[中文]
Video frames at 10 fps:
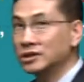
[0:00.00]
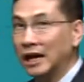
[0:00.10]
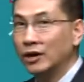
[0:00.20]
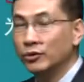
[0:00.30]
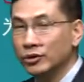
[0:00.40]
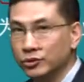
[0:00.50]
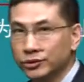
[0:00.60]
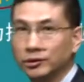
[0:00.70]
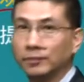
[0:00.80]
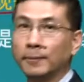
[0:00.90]
战略决
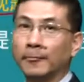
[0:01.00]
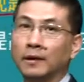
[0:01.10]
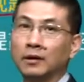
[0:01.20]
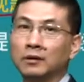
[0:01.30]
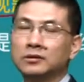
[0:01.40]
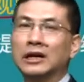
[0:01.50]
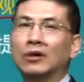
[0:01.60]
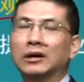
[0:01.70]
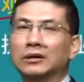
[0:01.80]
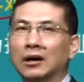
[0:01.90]
策。这样
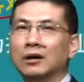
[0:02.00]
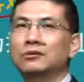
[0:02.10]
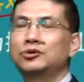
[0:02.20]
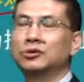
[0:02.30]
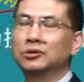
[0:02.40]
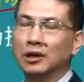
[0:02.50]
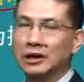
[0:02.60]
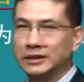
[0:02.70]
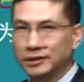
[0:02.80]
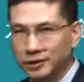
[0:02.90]
的话呢，就
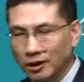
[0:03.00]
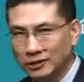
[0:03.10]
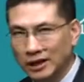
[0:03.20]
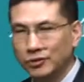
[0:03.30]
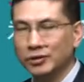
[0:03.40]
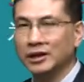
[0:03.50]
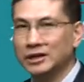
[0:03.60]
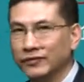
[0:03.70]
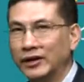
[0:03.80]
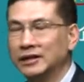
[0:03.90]
和营销战略、
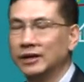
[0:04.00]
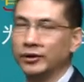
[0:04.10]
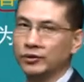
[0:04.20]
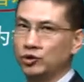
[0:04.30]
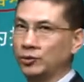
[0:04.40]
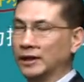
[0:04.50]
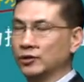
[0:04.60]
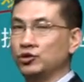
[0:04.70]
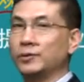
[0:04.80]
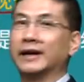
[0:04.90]
研发战略就把
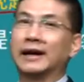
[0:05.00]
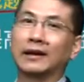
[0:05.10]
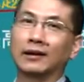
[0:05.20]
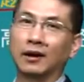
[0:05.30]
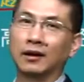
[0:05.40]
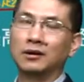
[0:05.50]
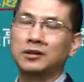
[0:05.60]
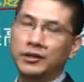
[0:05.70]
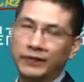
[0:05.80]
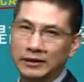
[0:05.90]
它区别开来了，
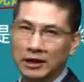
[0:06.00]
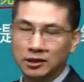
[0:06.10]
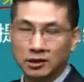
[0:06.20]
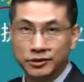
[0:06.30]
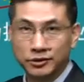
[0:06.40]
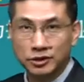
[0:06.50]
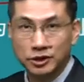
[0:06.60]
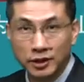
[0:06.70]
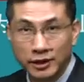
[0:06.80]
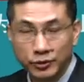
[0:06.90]
因为它涉及的
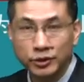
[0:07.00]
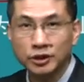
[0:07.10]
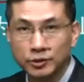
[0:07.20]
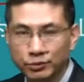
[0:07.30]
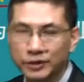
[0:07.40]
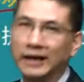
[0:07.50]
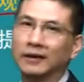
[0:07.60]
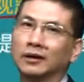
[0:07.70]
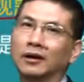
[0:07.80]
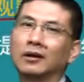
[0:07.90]
职能领域是不一
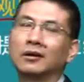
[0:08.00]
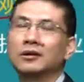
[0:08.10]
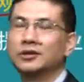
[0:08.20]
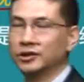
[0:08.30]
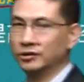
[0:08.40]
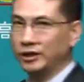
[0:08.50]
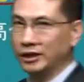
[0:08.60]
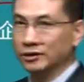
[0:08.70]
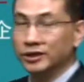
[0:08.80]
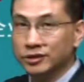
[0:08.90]
样的。这是
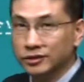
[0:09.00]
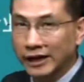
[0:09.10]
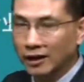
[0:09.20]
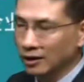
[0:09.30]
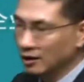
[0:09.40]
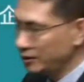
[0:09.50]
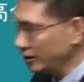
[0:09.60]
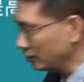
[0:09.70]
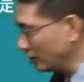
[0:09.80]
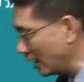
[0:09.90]
第一个提示点。接
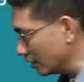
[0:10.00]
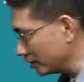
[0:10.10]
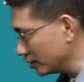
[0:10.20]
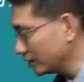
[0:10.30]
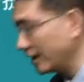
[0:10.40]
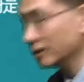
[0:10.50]
着第二个提示